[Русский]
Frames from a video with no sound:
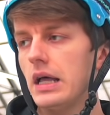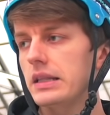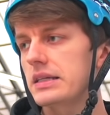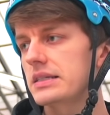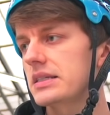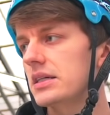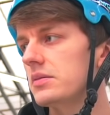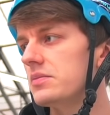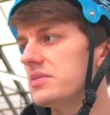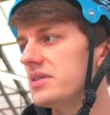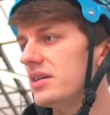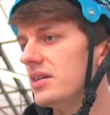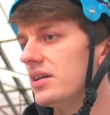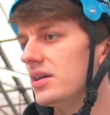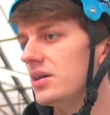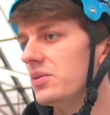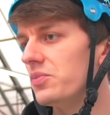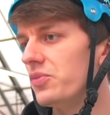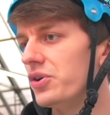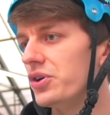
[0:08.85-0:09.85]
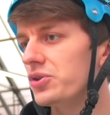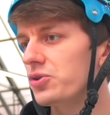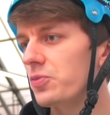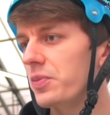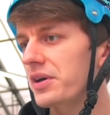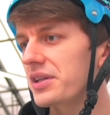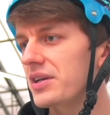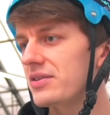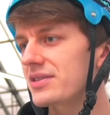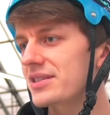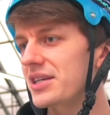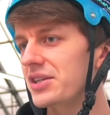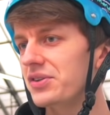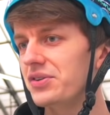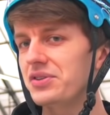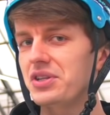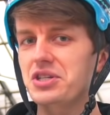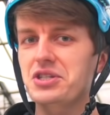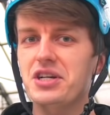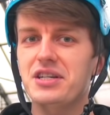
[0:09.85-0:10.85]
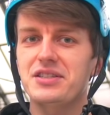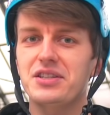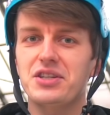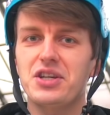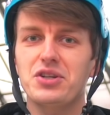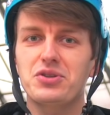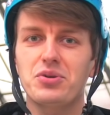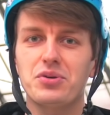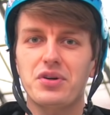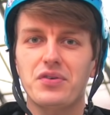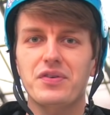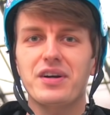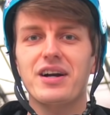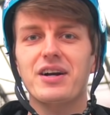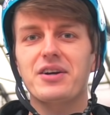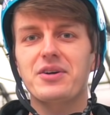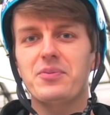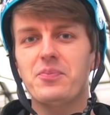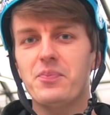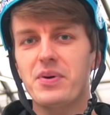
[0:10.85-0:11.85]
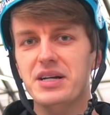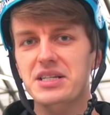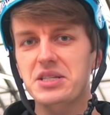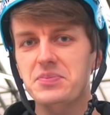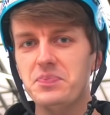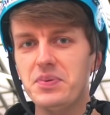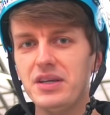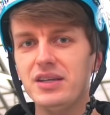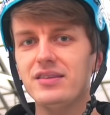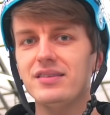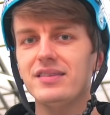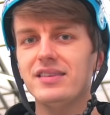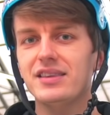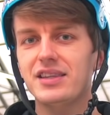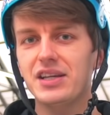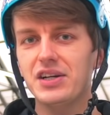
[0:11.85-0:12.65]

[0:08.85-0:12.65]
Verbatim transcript: На самом деле, мой YouTube канал следовал начать с таких трюков, как барспин,